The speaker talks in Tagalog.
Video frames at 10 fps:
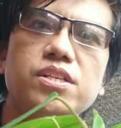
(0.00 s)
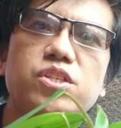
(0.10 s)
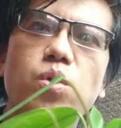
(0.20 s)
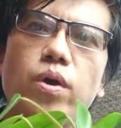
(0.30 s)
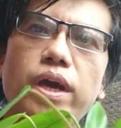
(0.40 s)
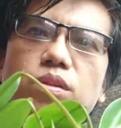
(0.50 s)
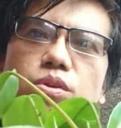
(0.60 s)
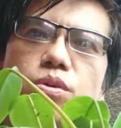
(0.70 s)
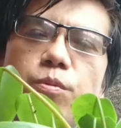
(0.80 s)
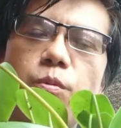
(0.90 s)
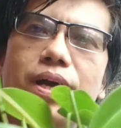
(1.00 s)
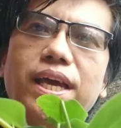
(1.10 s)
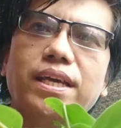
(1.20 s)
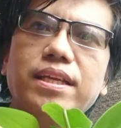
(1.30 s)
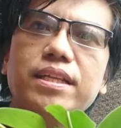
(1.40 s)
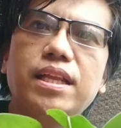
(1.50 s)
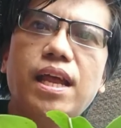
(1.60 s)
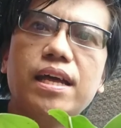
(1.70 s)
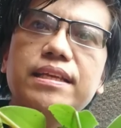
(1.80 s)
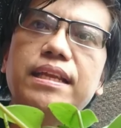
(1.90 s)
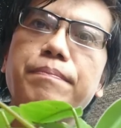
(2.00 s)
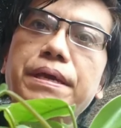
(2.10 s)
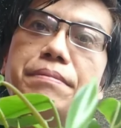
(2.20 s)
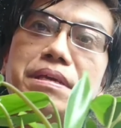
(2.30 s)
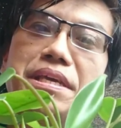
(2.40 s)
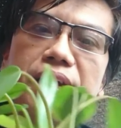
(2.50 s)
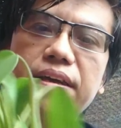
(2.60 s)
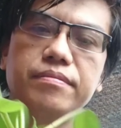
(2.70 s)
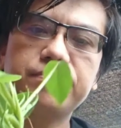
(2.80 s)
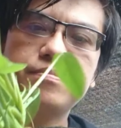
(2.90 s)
So, eto yung propagated na natin na baby niya.